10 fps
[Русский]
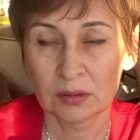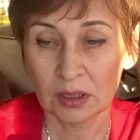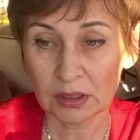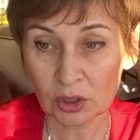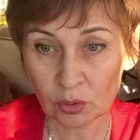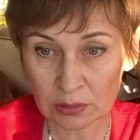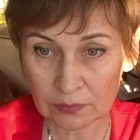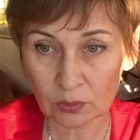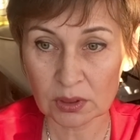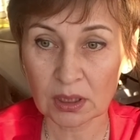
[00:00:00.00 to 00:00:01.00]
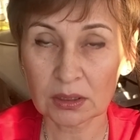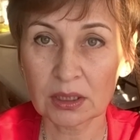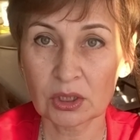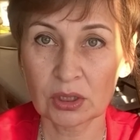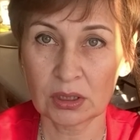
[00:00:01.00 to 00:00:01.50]
Это чувствуется,
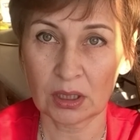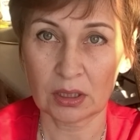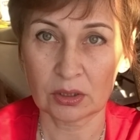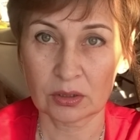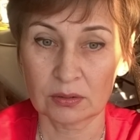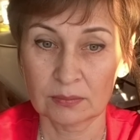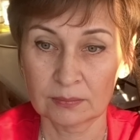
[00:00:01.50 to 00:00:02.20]
когда читаешь.